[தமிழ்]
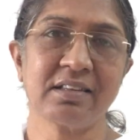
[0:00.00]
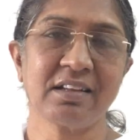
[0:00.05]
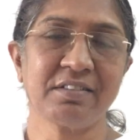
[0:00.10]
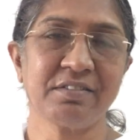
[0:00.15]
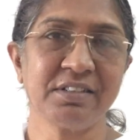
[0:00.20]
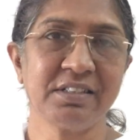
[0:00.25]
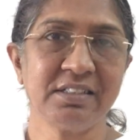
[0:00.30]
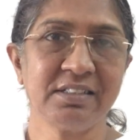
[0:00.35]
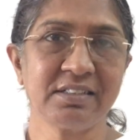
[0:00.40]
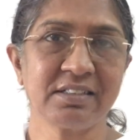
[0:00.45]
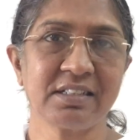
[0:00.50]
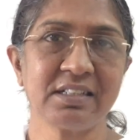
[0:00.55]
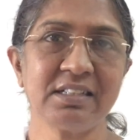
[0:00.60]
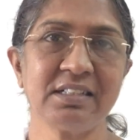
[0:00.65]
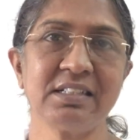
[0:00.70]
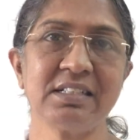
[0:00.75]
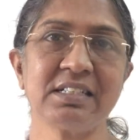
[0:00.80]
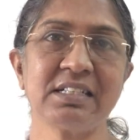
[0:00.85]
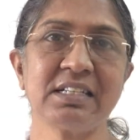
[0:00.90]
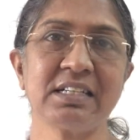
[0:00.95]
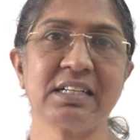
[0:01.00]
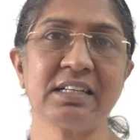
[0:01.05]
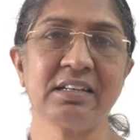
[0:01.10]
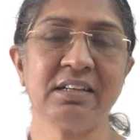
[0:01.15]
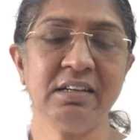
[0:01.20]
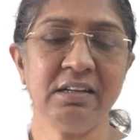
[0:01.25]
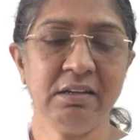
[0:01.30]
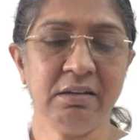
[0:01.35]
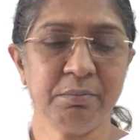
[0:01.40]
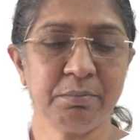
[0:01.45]
தவறு
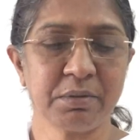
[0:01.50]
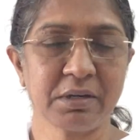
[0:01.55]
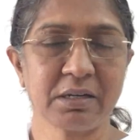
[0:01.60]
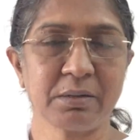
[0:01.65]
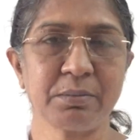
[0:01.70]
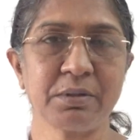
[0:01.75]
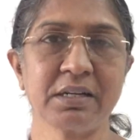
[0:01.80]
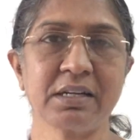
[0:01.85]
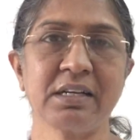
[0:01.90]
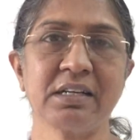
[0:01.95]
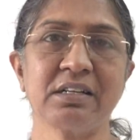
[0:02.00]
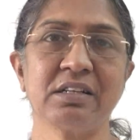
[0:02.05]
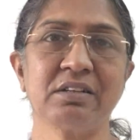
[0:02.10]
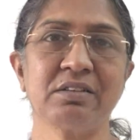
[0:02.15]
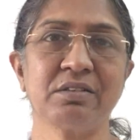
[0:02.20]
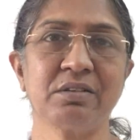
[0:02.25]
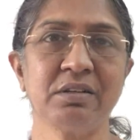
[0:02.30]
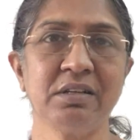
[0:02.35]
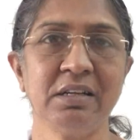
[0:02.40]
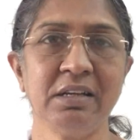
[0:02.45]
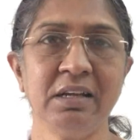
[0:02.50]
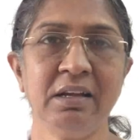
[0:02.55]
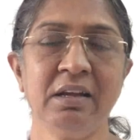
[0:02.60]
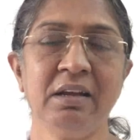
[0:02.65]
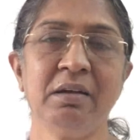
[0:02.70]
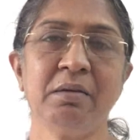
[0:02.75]
செய்துட்டீங்கன்னா பாபா கிட்டே சொல்லி